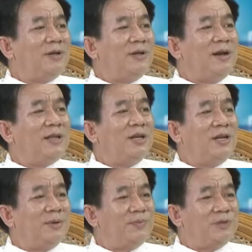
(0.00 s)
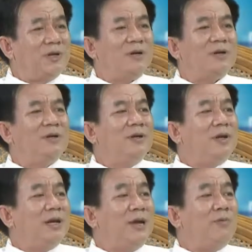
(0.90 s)
Đó là thích hợp cho
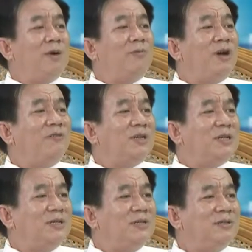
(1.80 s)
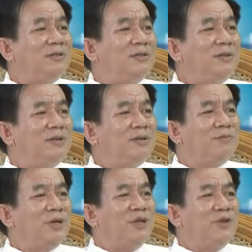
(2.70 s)
lăng quăng và người phát triển. Vâng.
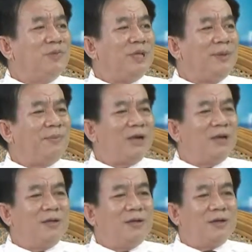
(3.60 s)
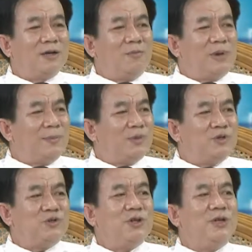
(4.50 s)
Mà nếu chúng ta mà không làm
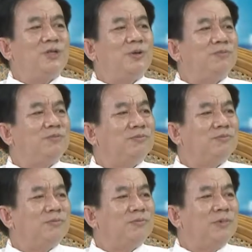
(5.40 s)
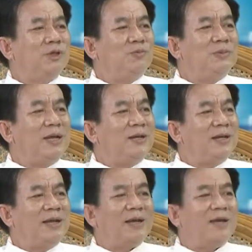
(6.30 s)
thường xuyên liên tục thì chúng ta lơ
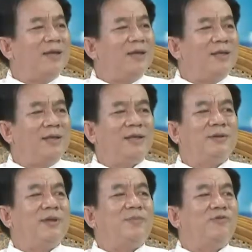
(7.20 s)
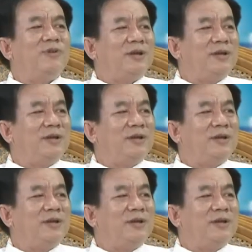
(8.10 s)
là thì dịch sẽ bùng phát.